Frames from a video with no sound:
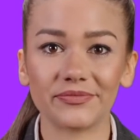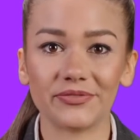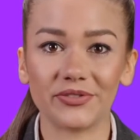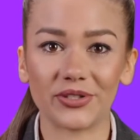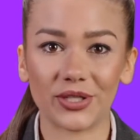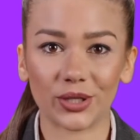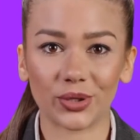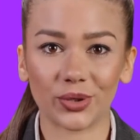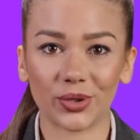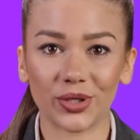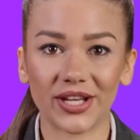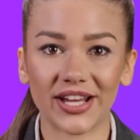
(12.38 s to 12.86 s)

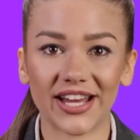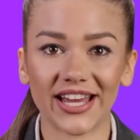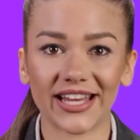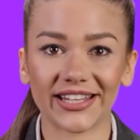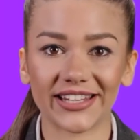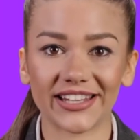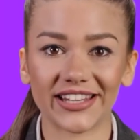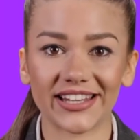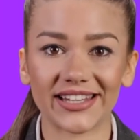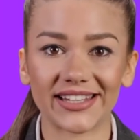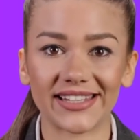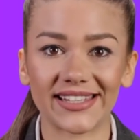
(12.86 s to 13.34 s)
Julia
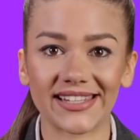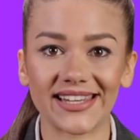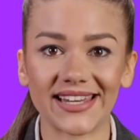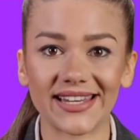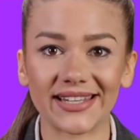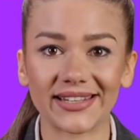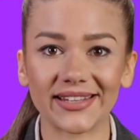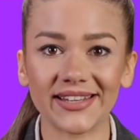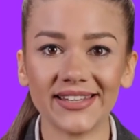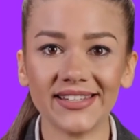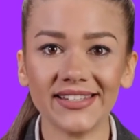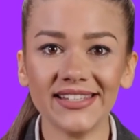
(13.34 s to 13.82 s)

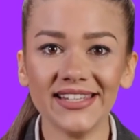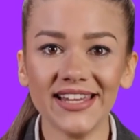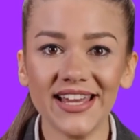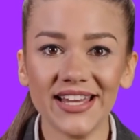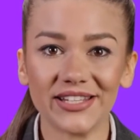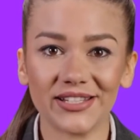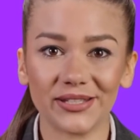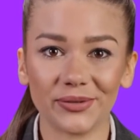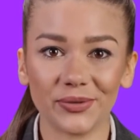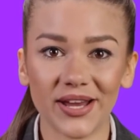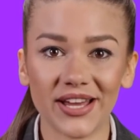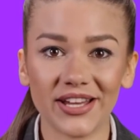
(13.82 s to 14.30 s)
Klietzing ist
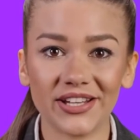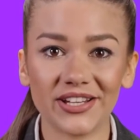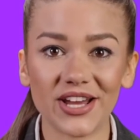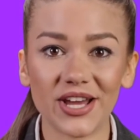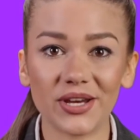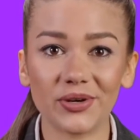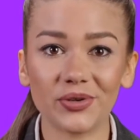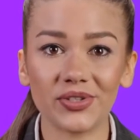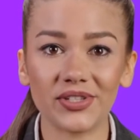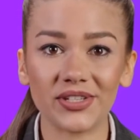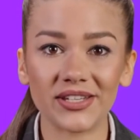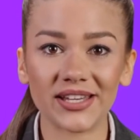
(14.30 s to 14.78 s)
seit
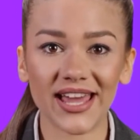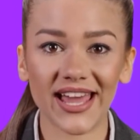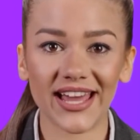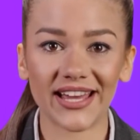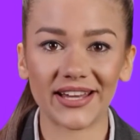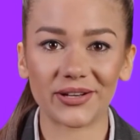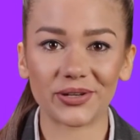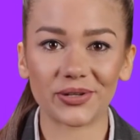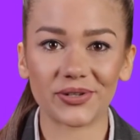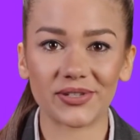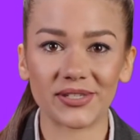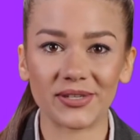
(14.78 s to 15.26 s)

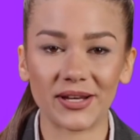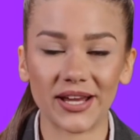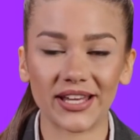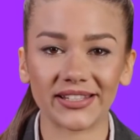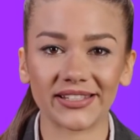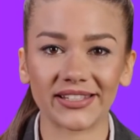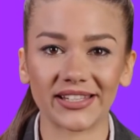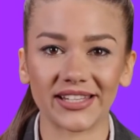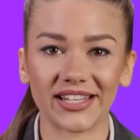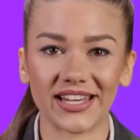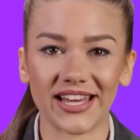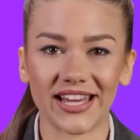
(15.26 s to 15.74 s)

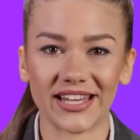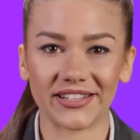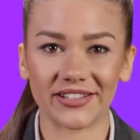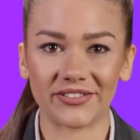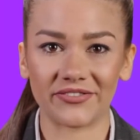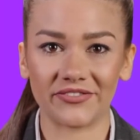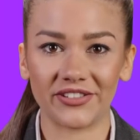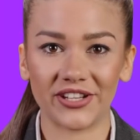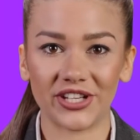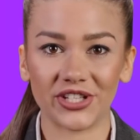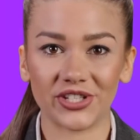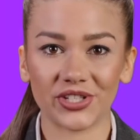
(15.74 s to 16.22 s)
2021 Head
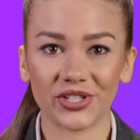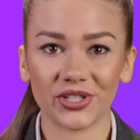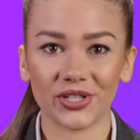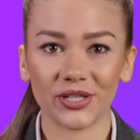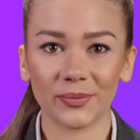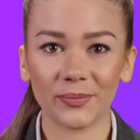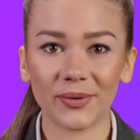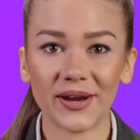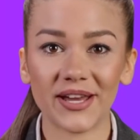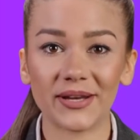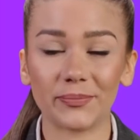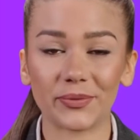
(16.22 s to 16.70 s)
of
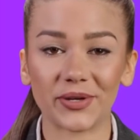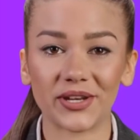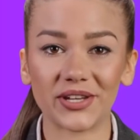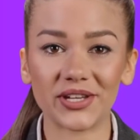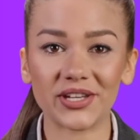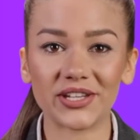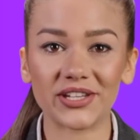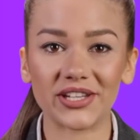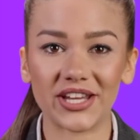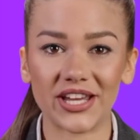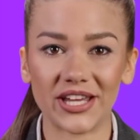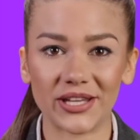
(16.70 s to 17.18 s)
Digital bei
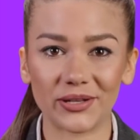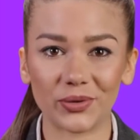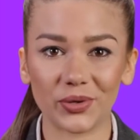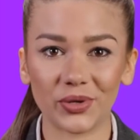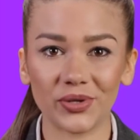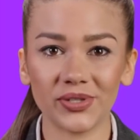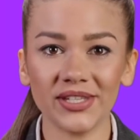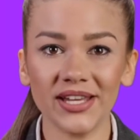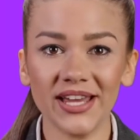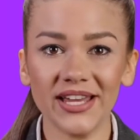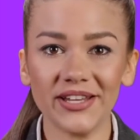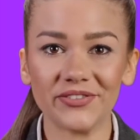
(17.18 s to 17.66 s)
Burger King
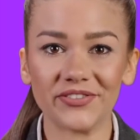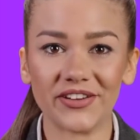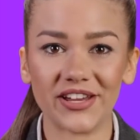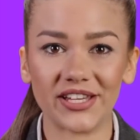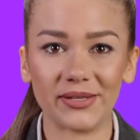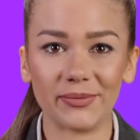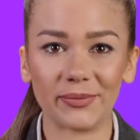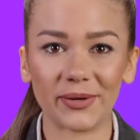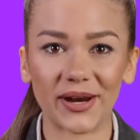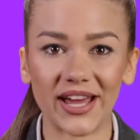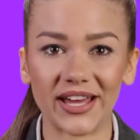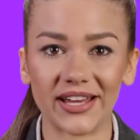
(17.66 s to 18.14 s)
und seit
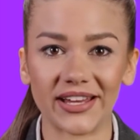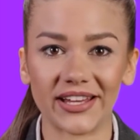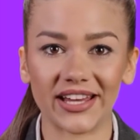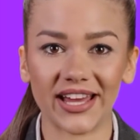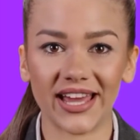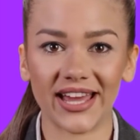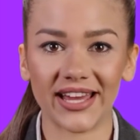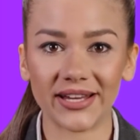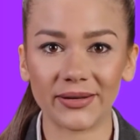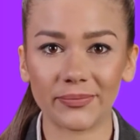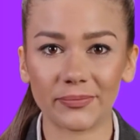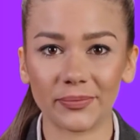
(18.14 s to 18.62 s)
fast drei
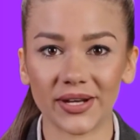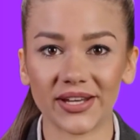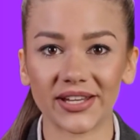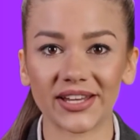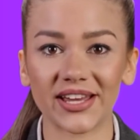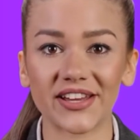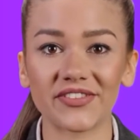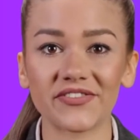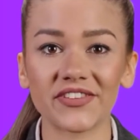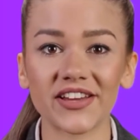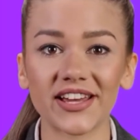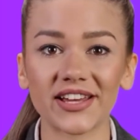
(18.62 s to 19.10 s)
Jahren
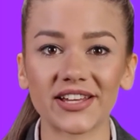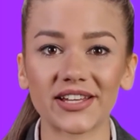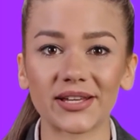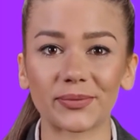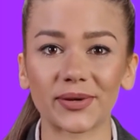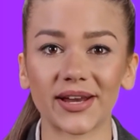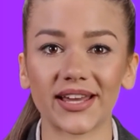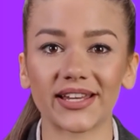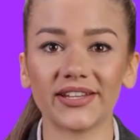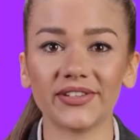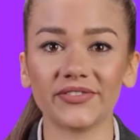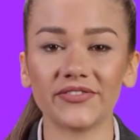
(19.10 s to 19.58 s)

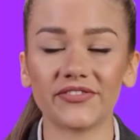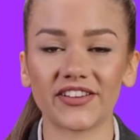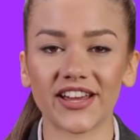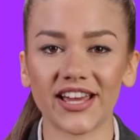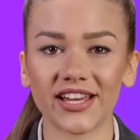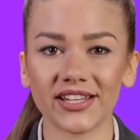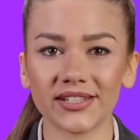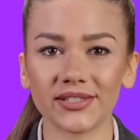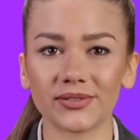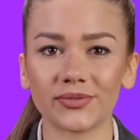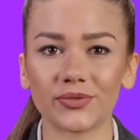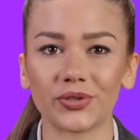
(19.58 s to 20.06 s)
mittlerweile bei dem
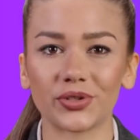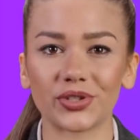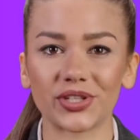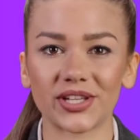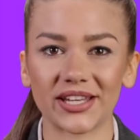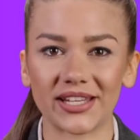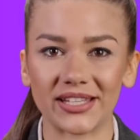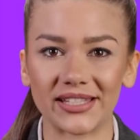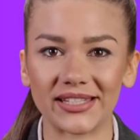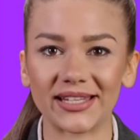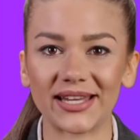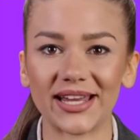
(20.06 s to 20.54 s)
Fast
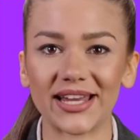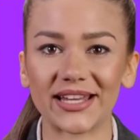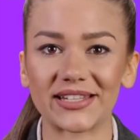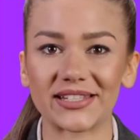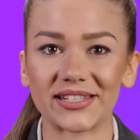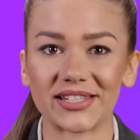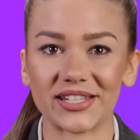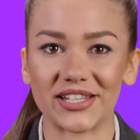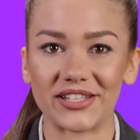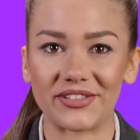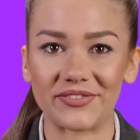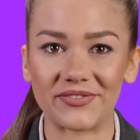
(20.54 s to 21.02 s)
Food riesen
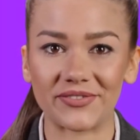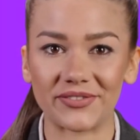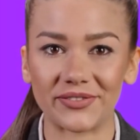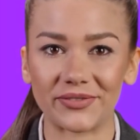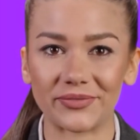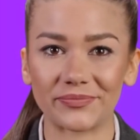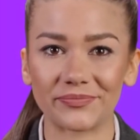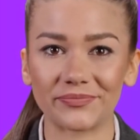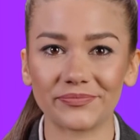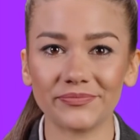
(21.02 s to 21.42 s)
aktiv.